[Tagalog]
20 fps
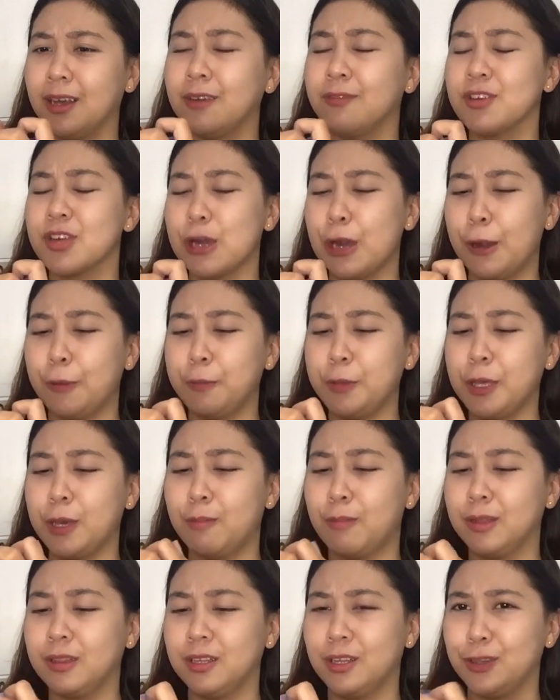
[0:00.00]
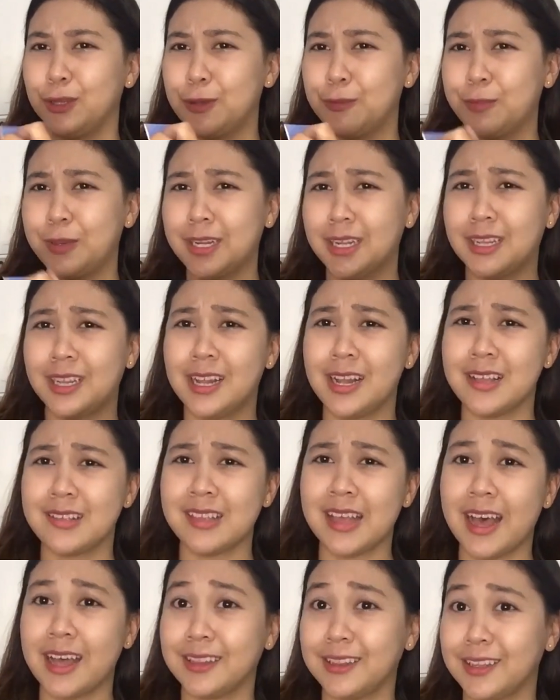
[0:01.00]
ng Shopee. Ah, ba't ganito yung pinadala
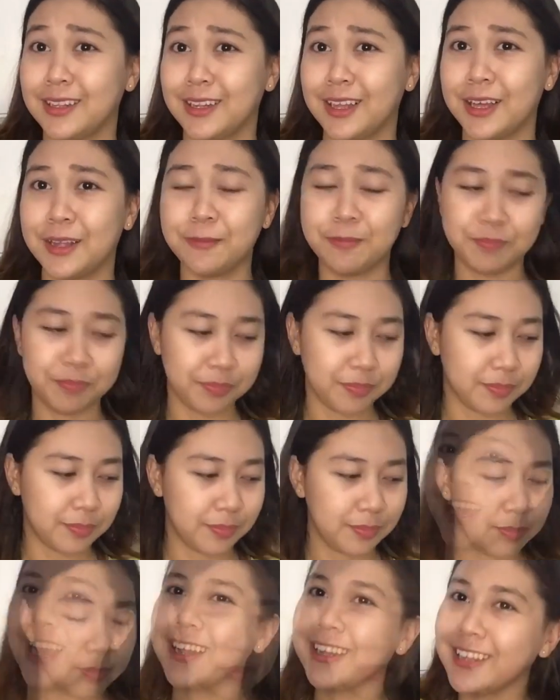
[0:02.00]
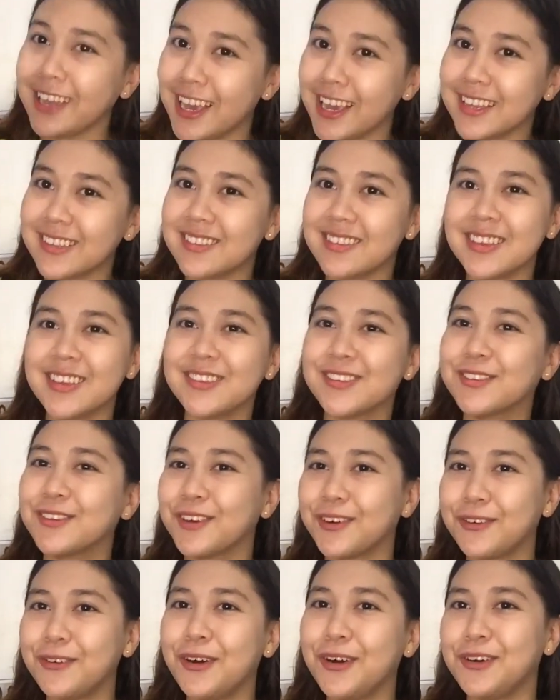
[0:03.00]
sa atin ah. And next is
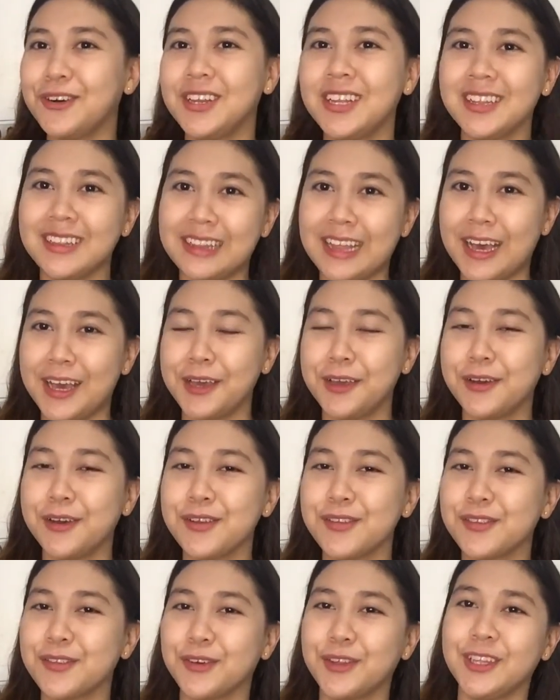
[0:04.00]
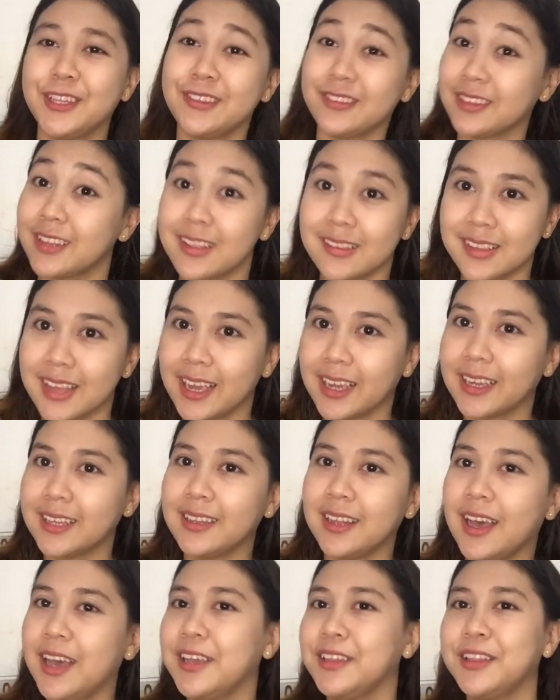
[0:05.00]
kukuha ulit tayo. So this is the
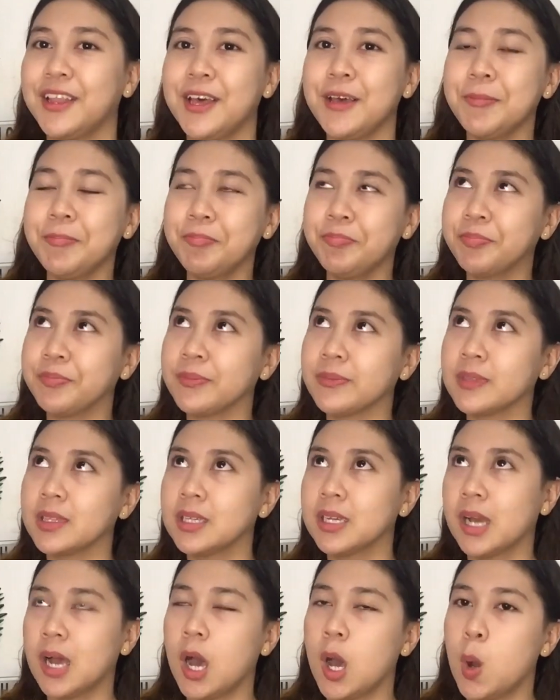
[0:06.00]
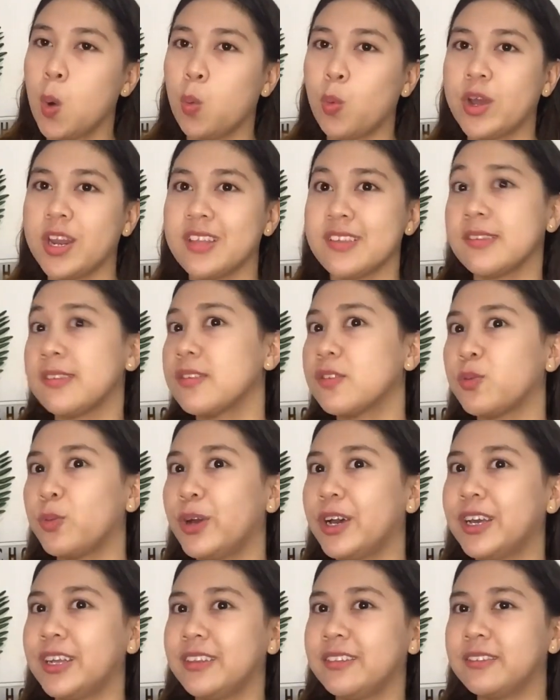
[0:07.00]
second item. This is
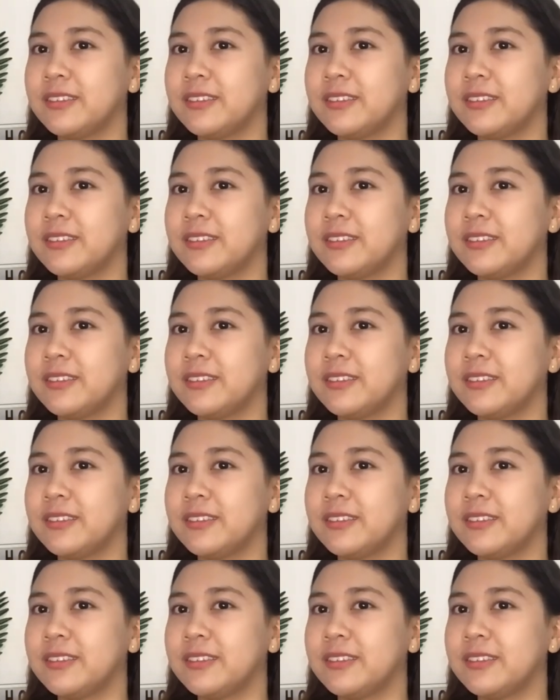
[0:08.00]
one.